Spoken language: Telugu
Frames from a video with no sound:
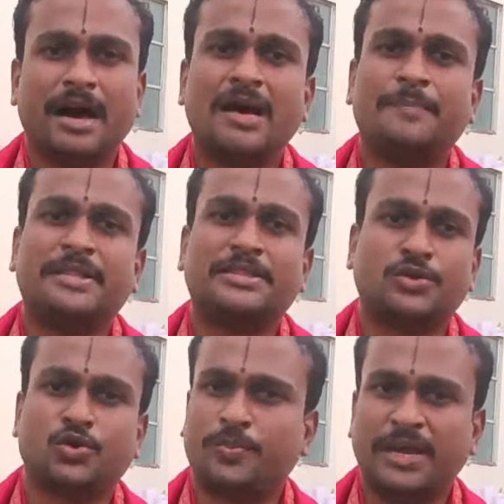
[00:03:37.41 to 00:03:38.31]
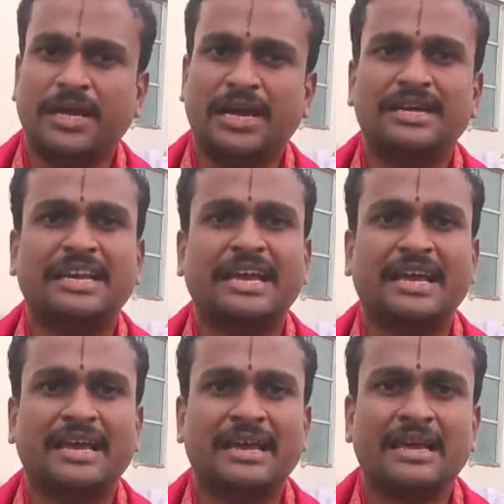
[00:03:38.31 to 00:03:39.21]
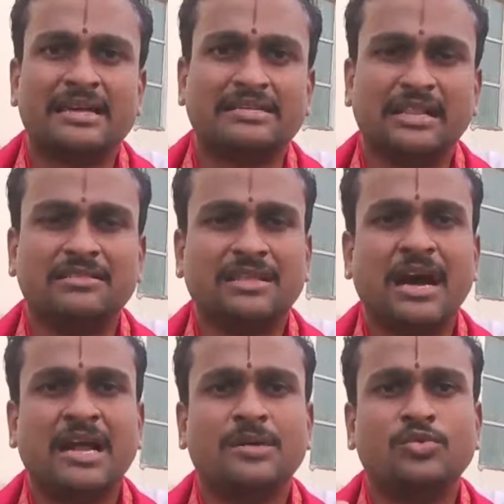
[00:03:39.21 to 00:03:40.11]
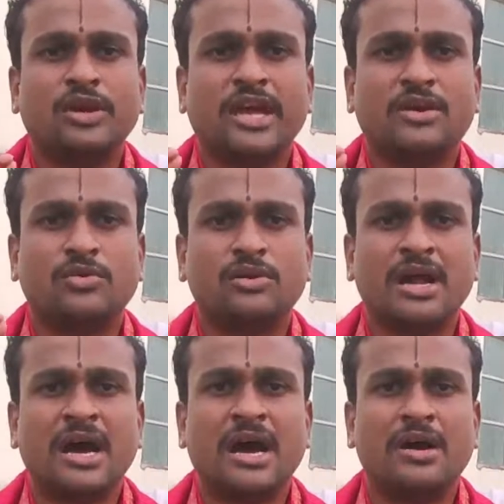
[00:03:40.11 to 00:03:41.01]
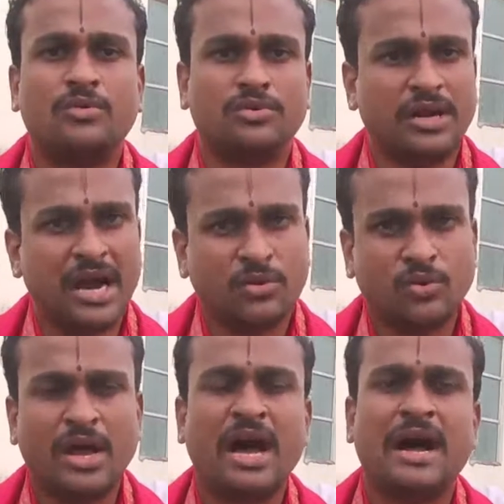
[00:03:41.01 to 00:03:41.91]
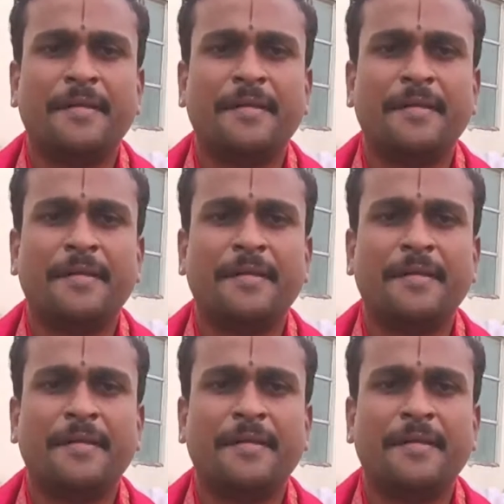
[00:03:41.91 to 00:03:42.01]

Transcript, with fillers: అనపత్యోపి అంటే సంతానము లేకుండా ఉన్నా కూడా